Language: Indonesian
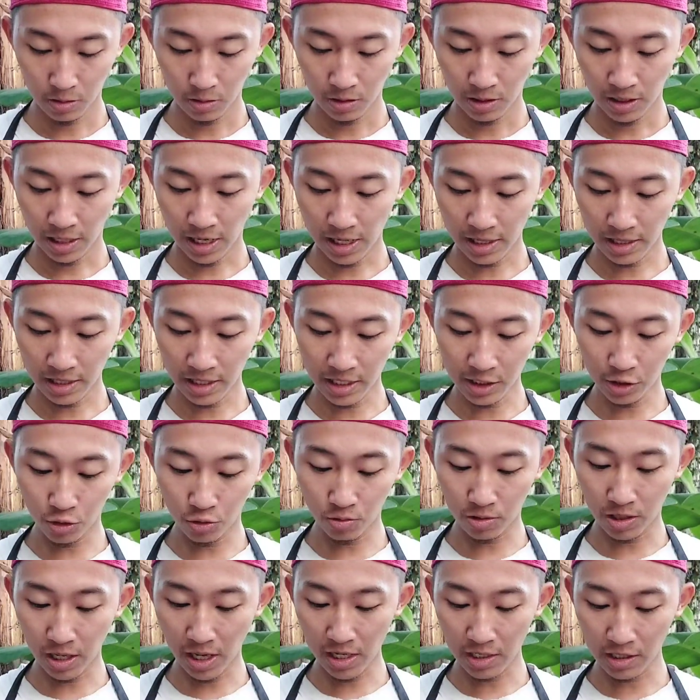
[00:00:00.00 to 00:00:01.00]
Nanti
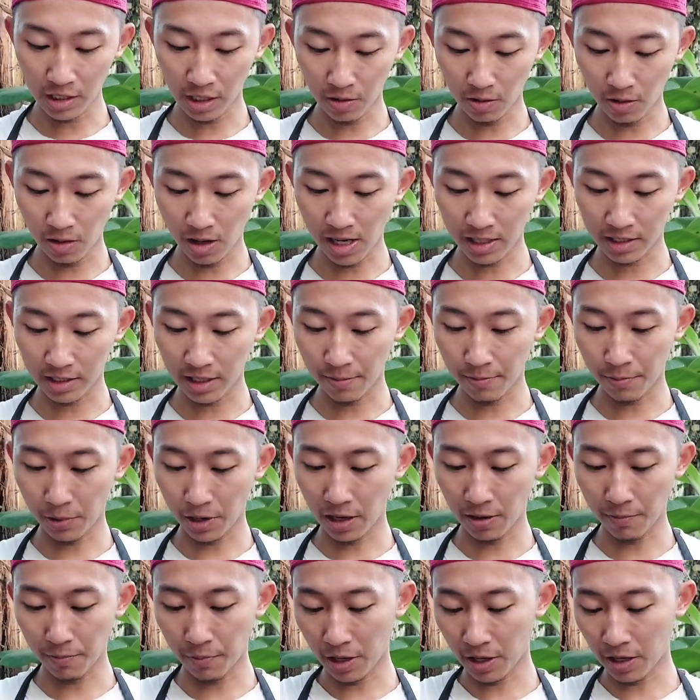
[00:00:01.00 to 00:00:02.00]
juga insya Allah ada
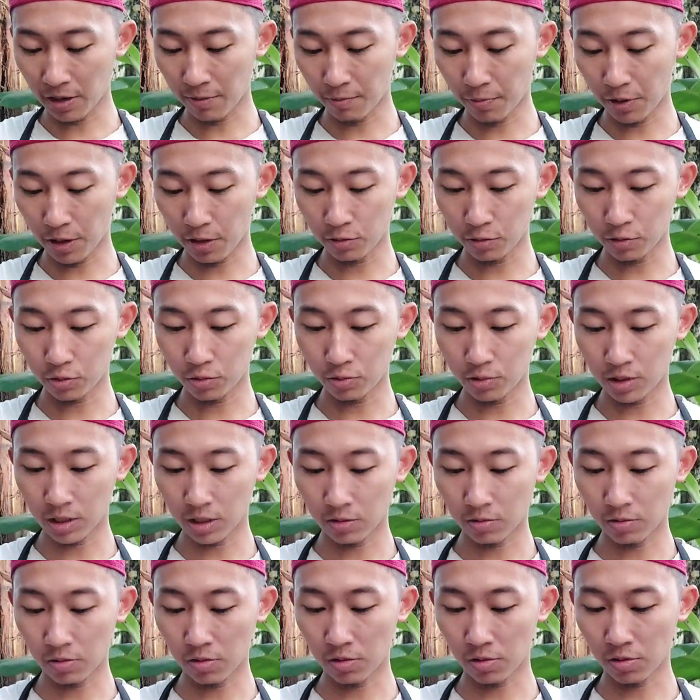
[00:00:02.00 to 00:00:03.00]
barang-barang baru juga
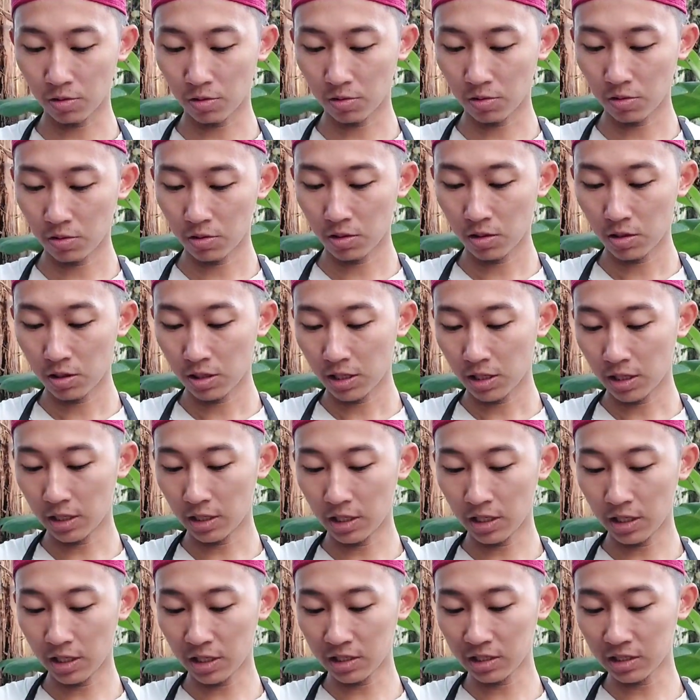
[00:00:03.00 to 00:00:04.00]
dulu.
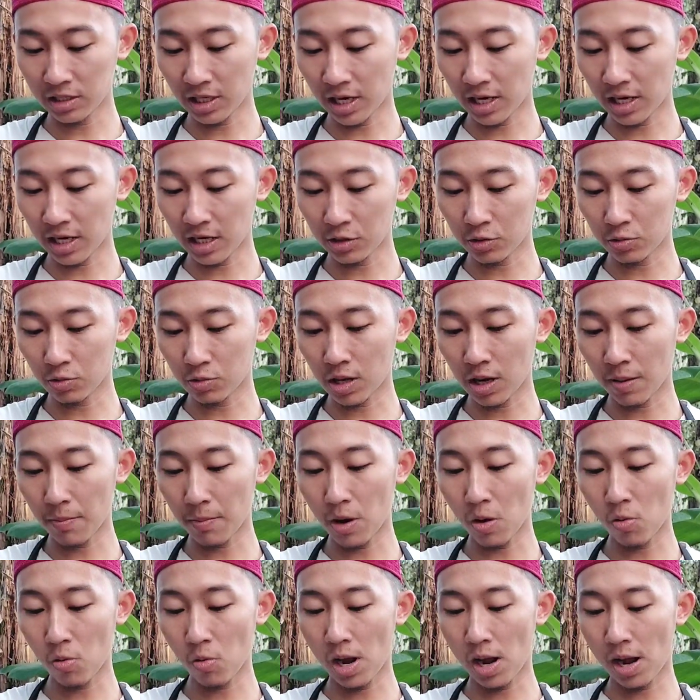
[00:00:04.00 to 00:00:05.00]
Ini rencana juga
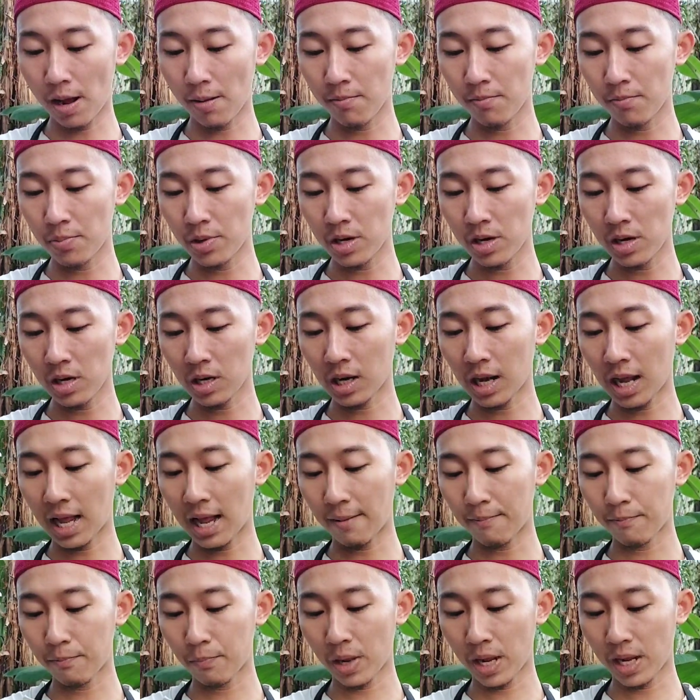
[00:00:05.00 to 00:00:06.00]
mau ambil
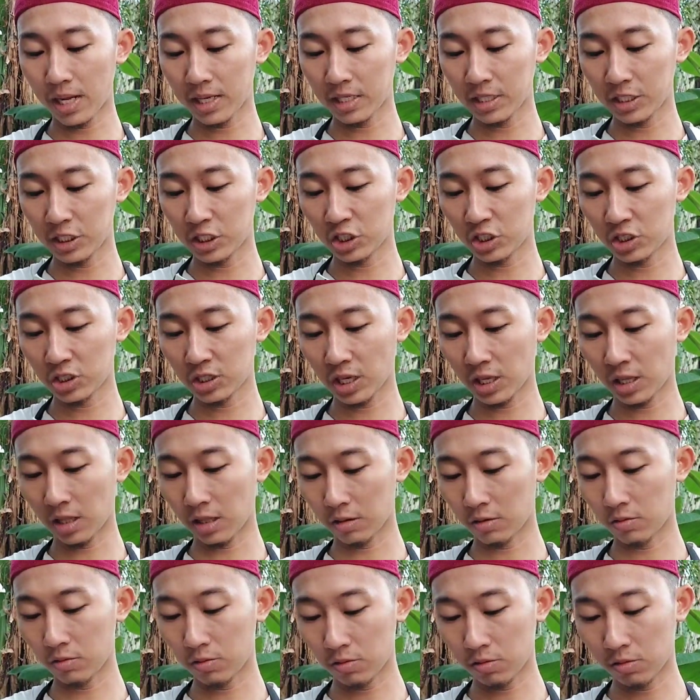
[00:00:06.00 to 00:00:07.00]
kapak
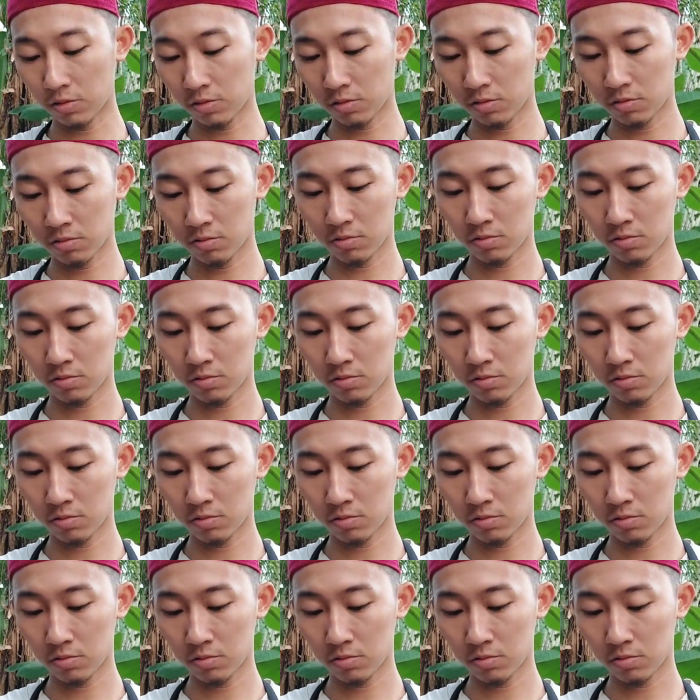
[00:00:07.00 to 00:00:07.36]
isel dulu.